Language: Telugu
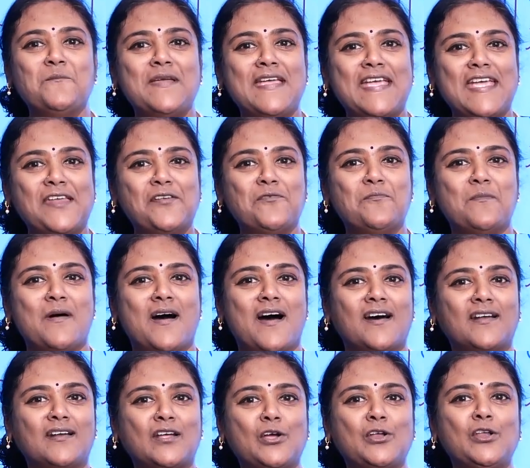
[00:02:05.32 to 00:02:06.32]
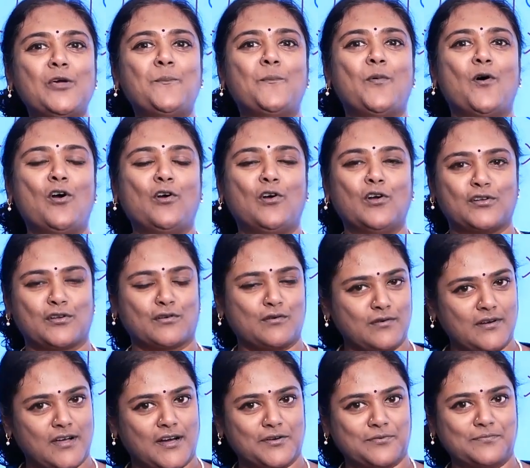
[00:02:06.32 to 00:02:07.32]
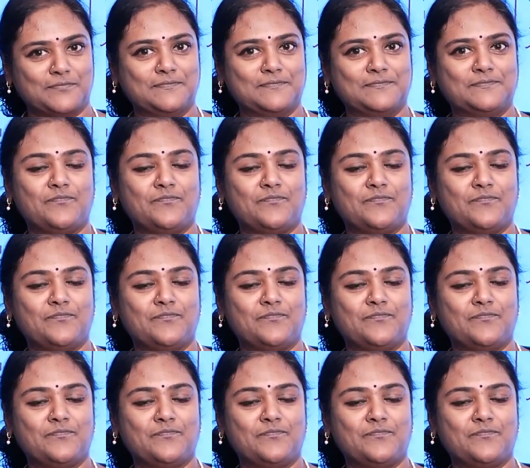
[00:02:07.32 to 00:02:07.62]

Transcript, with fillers: మీరు మార్కుని పోగొట్టుకున్నారు